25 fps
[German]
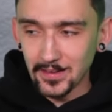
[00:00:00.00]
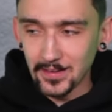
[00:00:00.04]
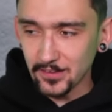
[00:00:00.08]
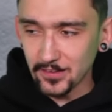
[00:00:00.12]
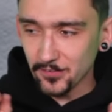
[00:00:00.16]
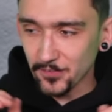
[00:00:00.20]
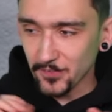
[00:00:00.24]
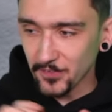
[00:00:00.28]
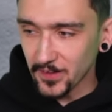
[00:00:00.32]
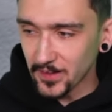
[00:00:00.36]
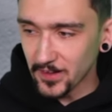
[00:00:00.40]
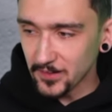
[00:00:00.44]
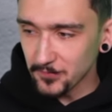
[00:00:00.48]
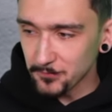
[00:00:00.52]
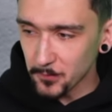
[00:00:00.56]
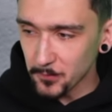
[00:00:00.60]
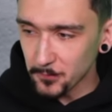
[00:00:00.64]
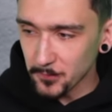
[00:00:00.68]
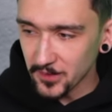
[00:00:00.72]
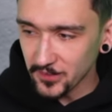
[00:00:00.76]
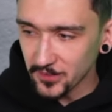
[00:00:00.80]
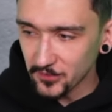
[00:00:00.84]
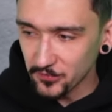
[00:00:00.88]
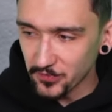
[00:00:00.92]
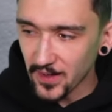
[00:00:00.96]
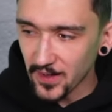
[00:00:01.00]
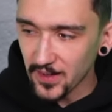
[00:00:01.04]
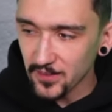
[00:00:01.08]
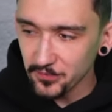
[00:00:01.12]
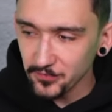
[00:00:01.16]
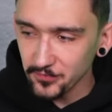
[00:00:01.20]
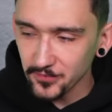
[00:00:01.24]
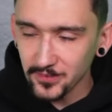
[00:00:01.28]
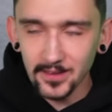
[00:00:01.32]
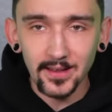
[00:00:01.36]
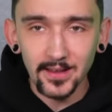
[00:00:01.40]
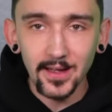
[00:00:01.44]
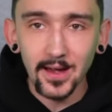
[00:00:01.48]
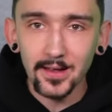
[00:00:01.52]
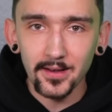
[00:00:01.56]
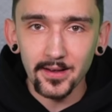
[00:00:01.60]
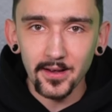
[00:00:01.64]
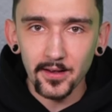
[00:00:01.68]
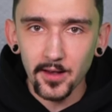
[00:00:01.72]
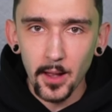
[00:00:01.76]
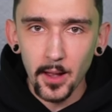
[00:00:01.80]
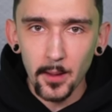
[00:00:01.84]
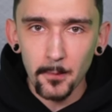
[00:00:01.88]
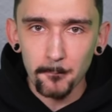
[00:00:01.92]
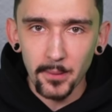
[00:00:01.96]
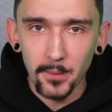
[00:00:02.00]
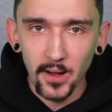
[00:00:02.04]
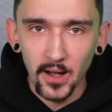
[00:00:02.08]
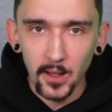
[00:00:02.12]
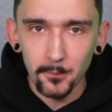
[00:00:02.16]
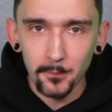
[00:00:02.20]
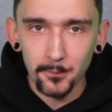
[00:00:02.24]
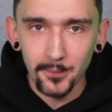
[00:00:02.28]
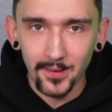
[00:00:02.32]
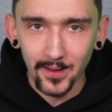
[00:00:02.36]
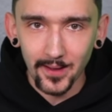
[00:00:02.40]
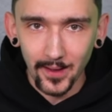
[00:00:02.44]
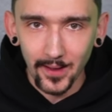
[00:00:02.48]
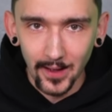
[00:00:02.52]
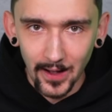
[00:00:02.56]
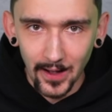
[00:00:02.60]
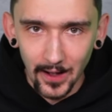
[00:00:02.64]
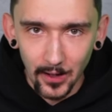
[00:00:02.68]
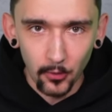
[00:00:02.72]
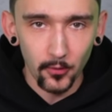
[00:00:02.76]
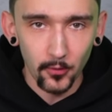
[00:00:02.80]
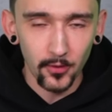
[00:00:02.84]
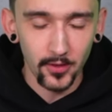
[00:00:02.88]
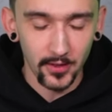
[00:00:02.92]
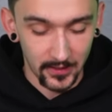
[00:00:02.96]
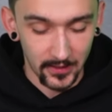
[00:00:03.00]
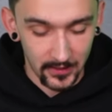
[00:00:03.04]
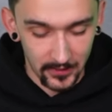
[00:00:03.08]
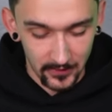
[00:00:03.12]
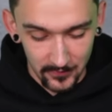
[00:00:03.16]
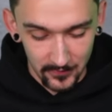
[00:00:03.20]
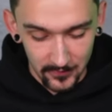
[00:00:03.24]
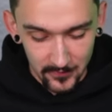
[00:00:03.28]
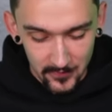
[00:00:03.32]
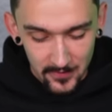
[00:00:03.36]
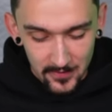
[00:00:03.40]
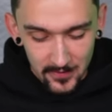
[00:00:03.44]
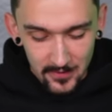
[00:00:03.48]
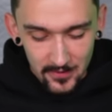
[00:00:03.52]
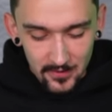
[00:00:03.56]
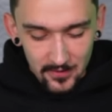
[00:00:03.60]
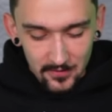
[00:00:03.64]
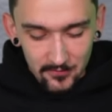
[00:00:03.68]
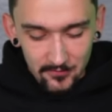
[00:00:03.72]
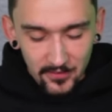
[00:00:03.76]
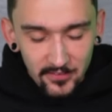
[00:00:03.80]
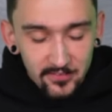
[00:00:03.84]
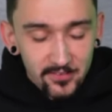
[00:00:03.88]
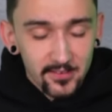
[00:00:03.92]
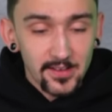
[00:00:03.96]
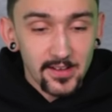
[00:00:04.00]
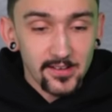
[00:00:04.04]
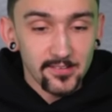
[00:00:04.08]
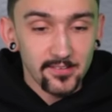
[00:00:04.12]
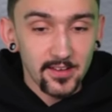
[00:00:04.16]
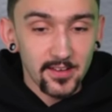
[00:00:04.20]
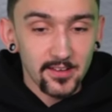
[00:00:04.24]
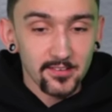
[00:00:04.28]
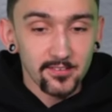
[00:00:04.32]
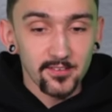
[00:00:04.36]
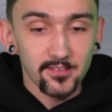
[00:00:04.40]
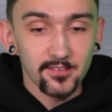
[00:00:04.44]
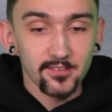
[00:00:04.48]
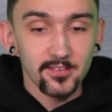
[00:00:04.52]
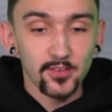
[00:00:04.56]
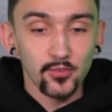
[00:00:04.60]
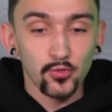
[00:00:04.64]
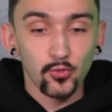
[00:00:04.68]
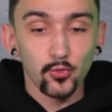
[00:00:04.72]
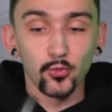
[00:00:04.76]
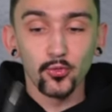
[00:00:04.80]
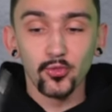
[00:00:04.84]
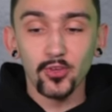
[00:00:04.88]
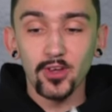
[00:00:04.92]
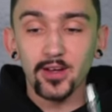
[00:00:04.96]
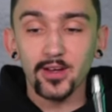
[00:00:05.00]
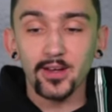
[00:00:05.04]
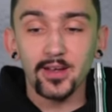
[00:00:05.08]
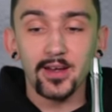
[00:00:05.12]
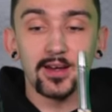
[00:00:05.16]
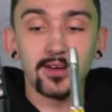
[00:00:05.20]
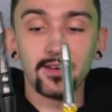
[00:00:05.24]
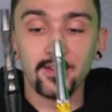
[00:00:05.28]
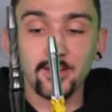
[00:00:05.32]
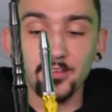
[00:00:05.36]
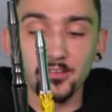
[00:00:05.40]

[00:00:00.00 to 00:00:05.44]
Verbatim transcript: Jetzt vergleichen wir mal die Pfeifen gegeneinander beim Rauchen. Was ich als erstes dazu sagen kann,